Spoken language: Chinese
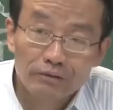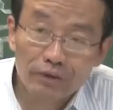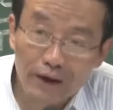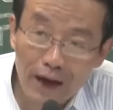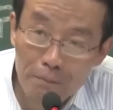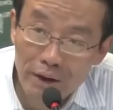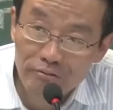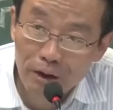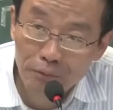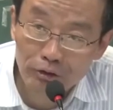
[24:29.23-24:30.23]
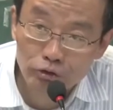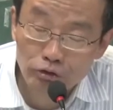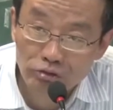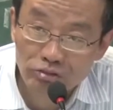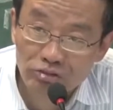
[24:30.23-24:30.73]
这个拉美文明
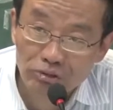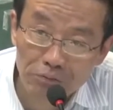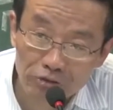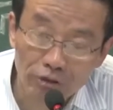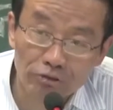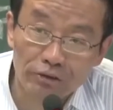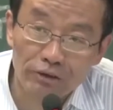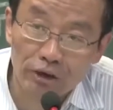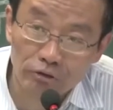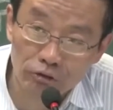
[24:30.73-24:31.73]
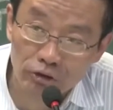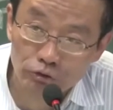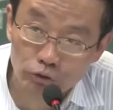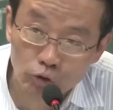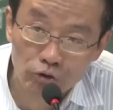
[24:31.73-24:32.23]
区是怎么形成的？也是
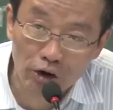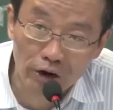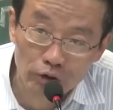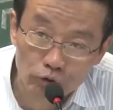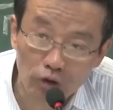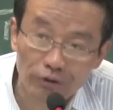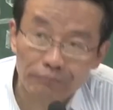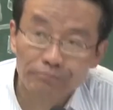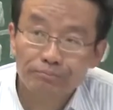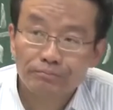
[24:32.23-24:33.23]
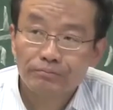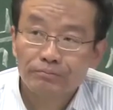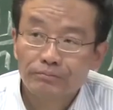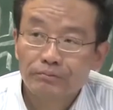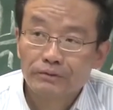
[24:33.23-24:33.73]
根据宗教来说的，
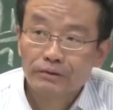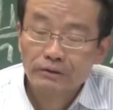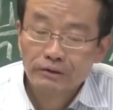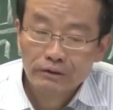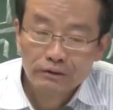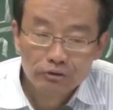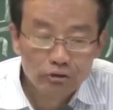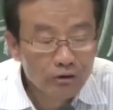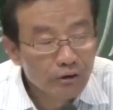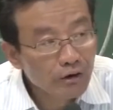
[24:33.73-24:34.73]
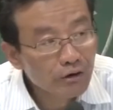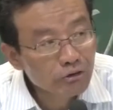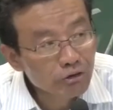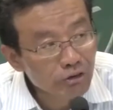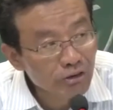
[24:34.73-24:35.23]
就是
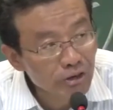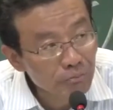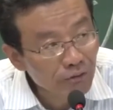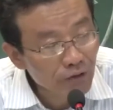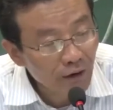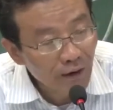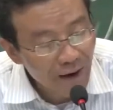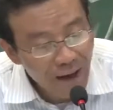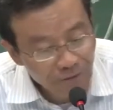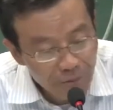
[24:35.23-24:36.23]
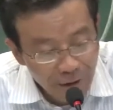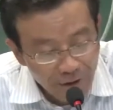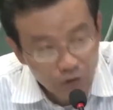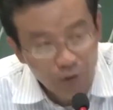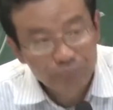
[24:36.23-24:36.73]
欧洲的移民到了拉丁
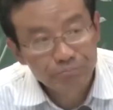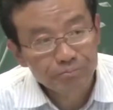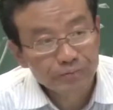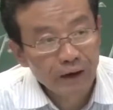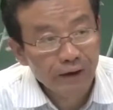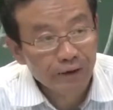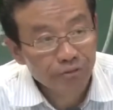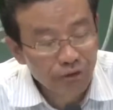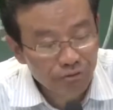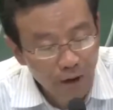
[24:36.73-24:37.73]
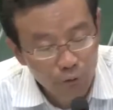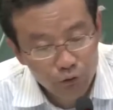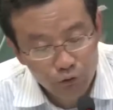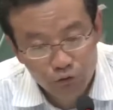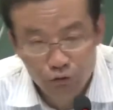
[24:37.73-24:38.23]
美洲，当然一定带
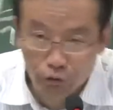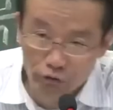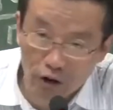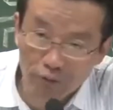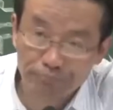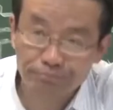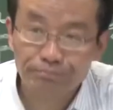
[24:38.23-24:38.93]
过去基督教。